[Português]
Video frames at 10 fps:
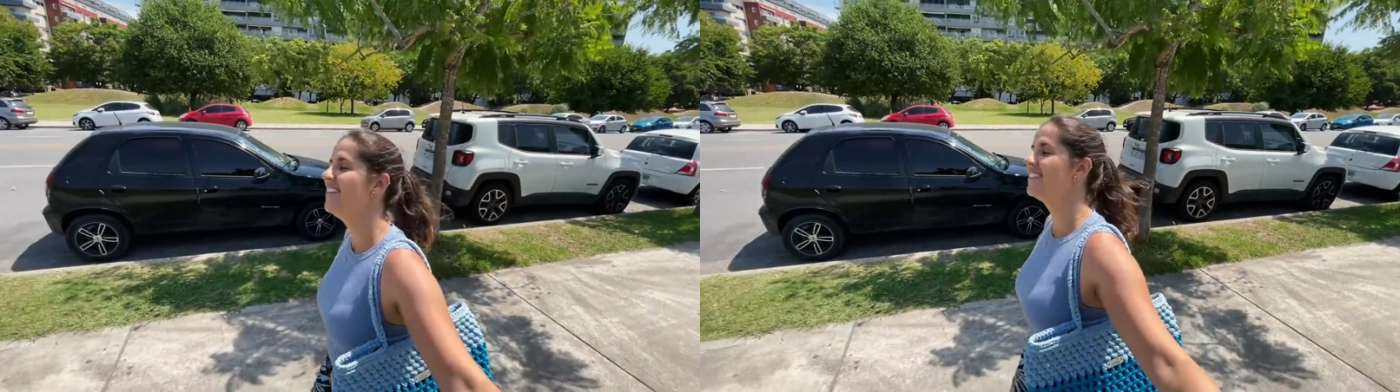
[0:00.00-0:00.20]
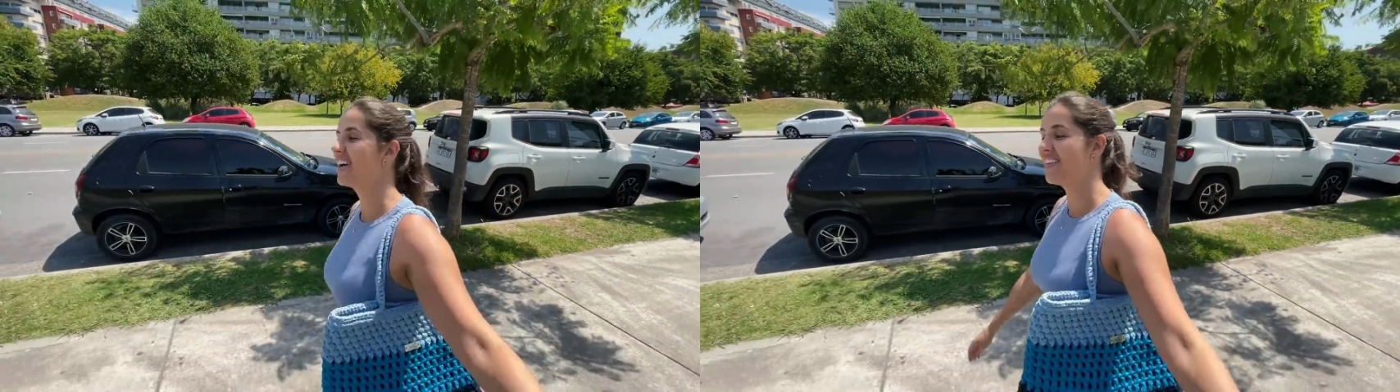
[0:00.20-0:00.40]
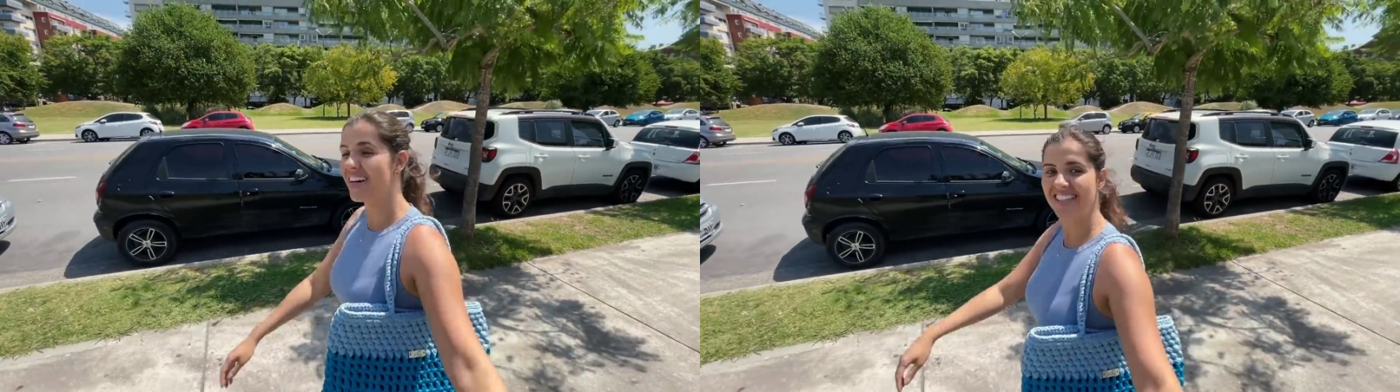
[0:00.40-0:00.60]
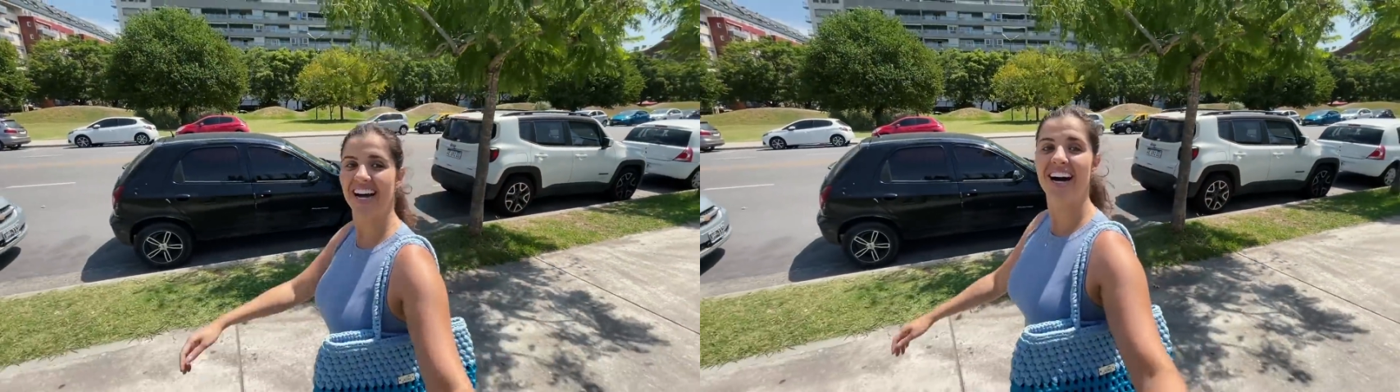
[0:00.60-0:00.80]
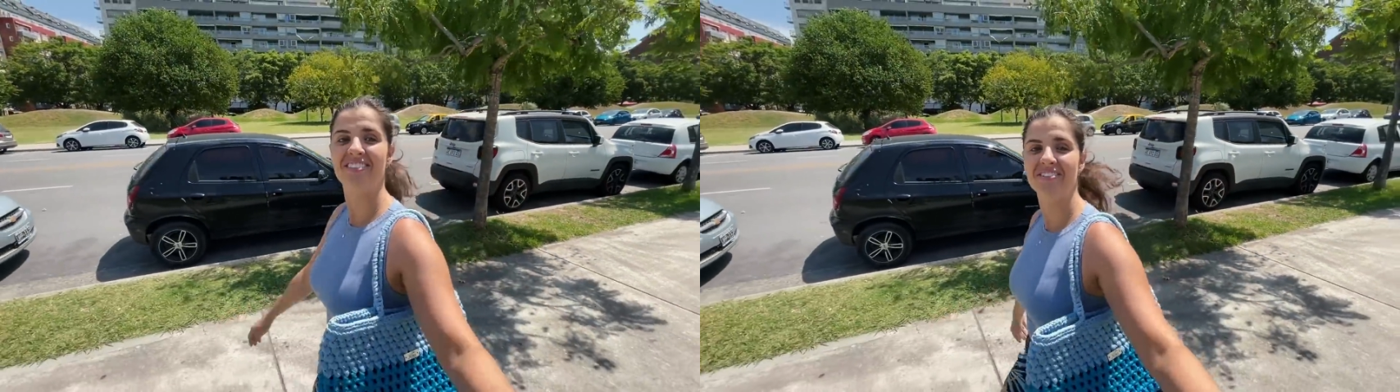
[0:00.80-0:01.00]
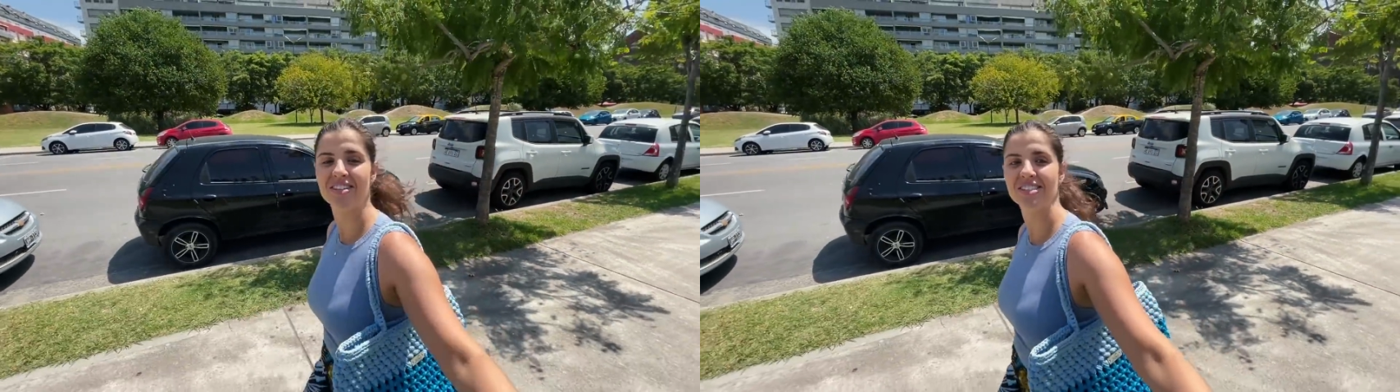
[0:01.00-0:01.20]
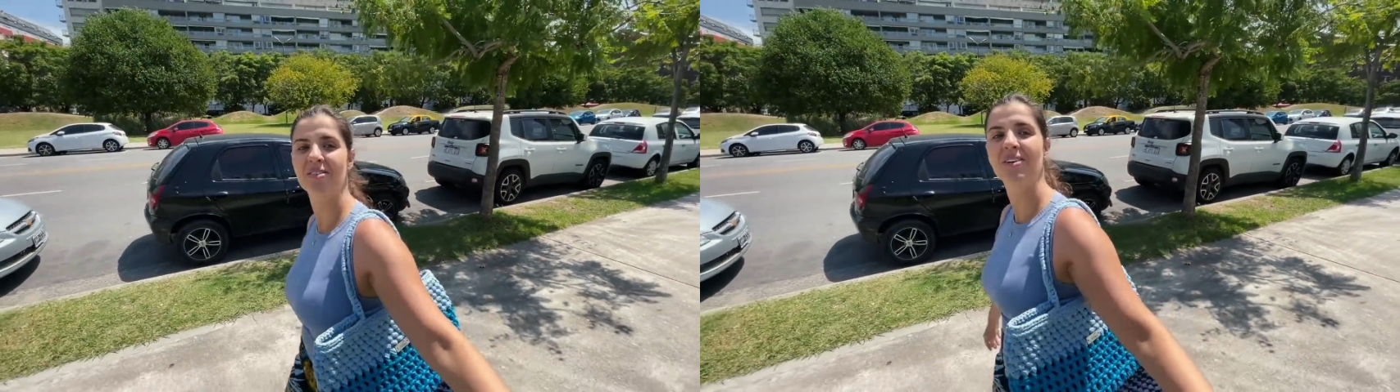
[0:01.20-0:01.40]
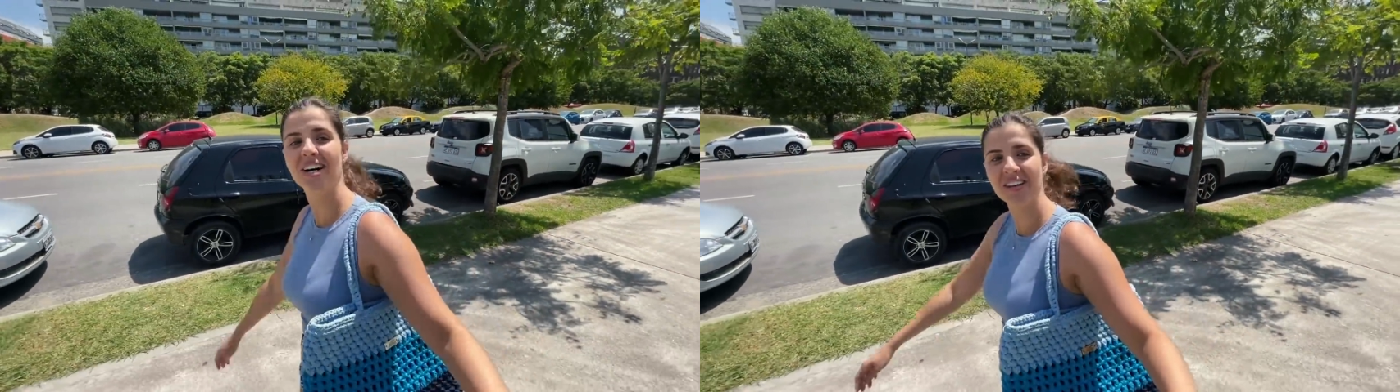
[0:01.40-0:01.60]
Vai cortar, vai
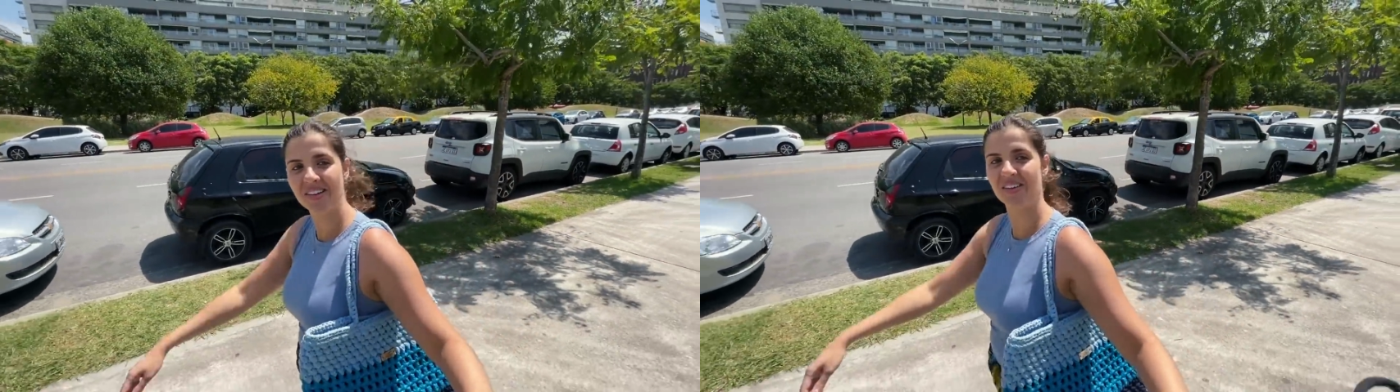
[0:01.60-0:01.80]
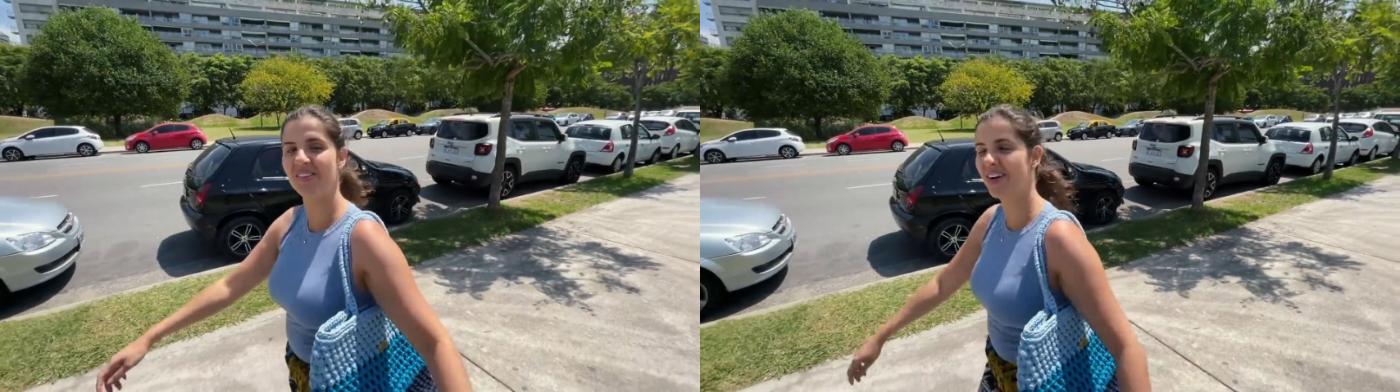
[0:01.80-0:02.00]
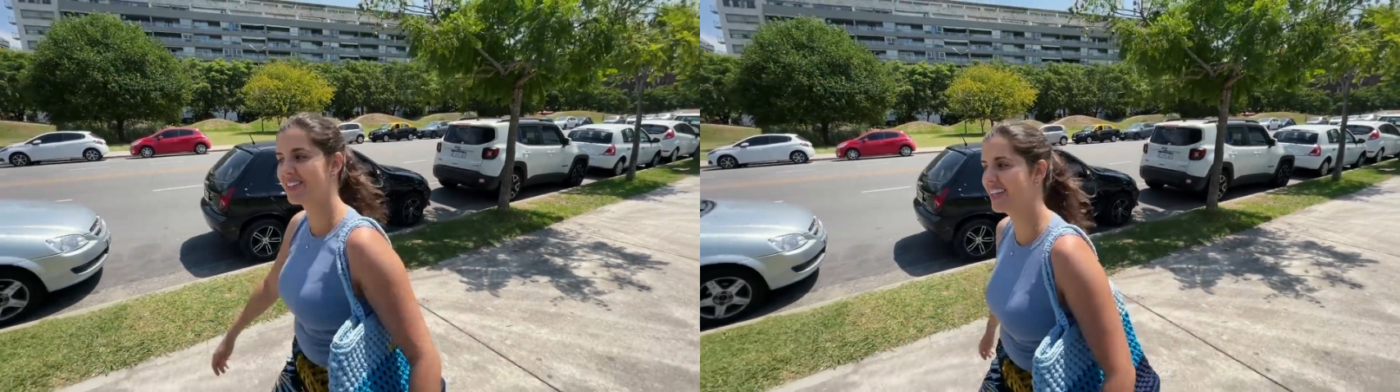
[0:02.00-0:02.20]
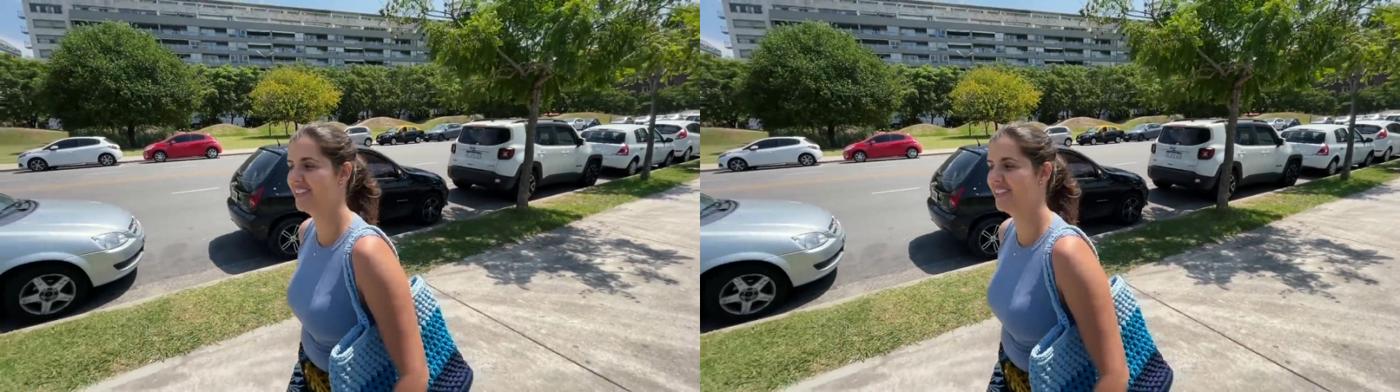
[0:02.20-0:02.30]
fazer um ano que eu não corto o